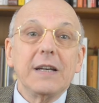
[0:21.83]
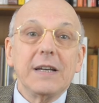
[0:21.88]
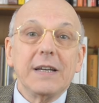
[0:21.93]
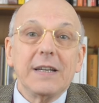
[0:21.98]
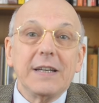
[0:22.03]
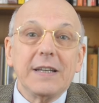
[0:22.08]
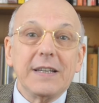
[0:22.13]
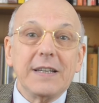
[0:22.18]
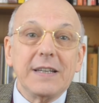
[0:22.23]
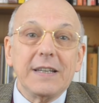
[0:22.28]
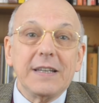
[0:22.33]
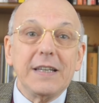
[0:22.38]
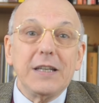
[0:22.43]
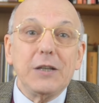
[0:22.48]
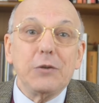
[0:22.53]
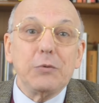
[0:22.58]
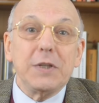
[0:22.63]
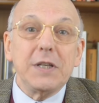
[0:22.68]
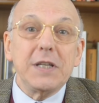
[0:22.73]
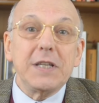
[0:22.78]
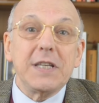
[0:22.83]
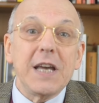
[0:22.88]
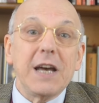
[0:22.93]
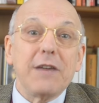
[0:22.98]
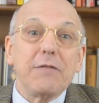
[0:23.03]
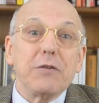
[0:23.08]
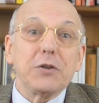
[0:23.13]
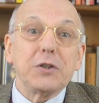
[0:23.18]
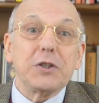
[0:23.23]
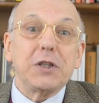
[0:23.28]
Euh, il nous disait
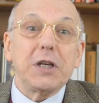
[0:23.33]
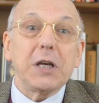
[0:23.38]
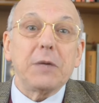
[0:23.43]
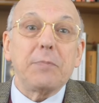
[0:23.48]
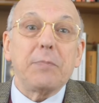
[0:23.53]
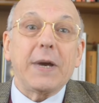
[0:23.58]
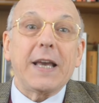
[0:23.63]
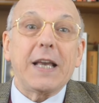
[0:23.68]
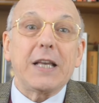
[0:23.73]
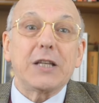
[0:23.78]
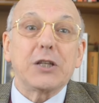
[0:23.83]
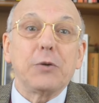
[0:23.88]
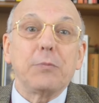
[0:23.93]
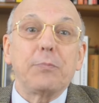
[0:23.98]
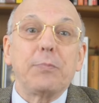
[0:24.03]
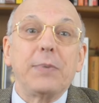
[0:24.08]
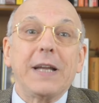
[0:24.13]
avant-hier, par exemple,